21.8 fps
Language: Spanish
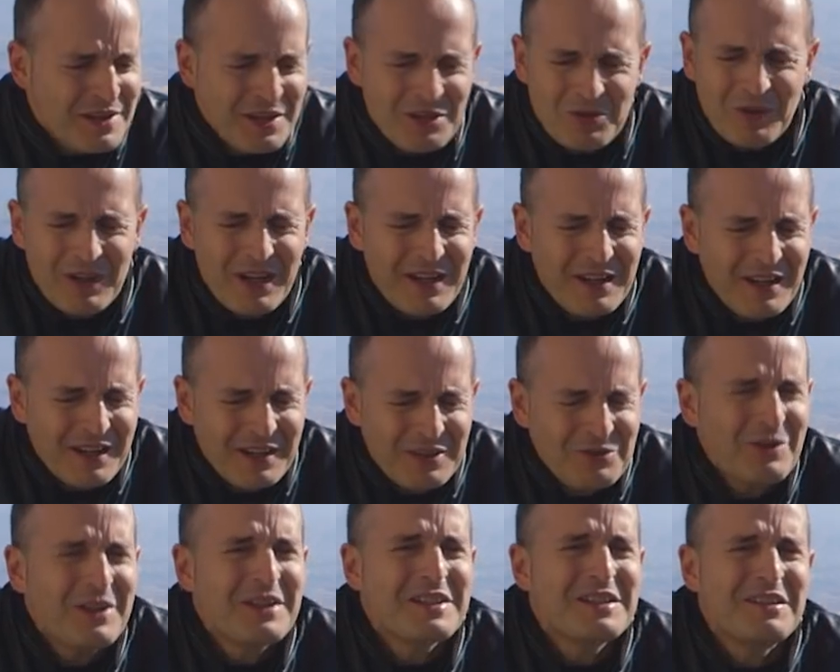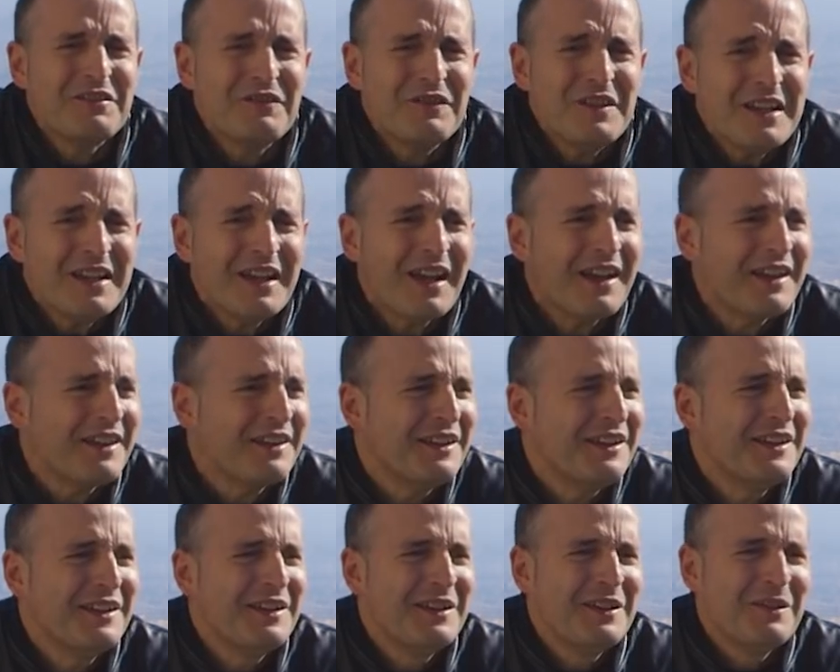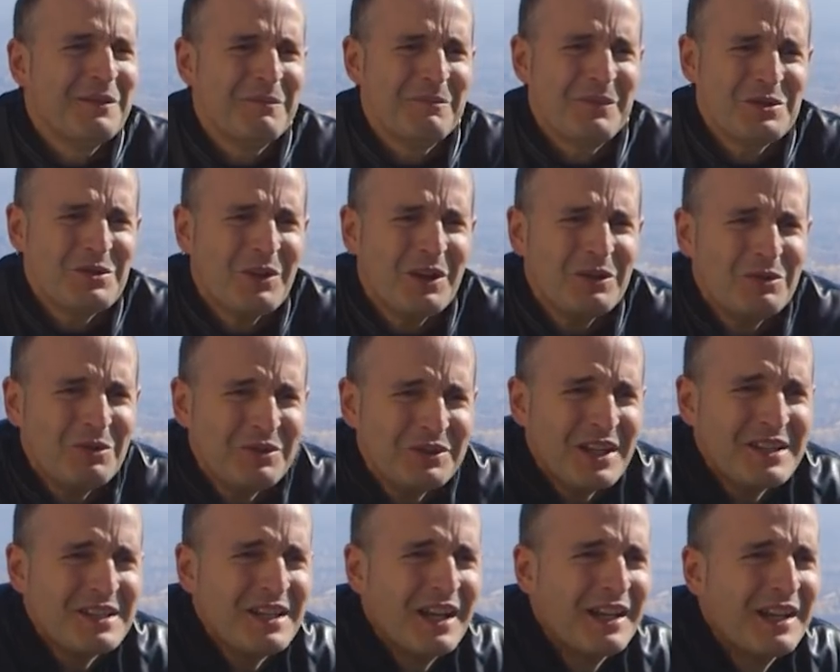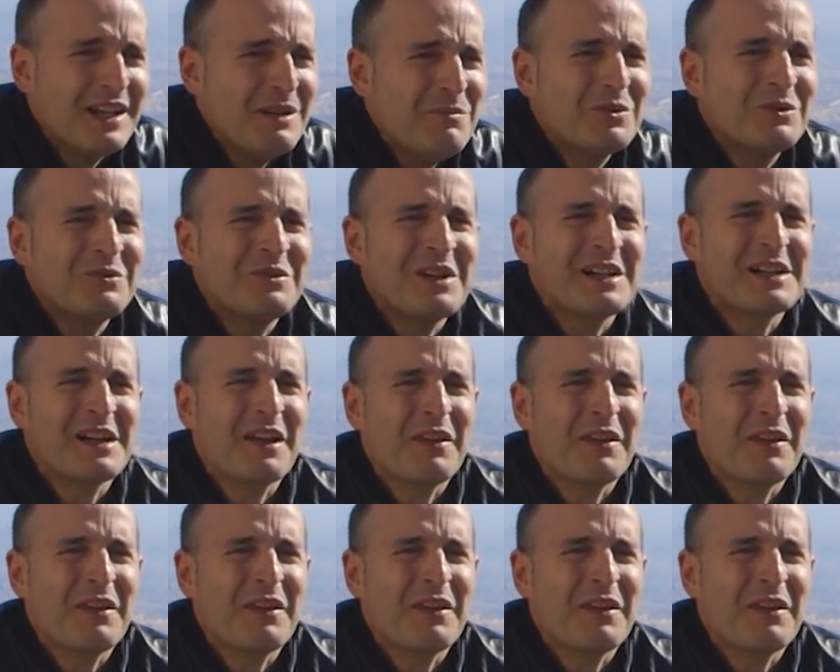¿Y eso qué, eso significa? Eso que tú estás aquí por una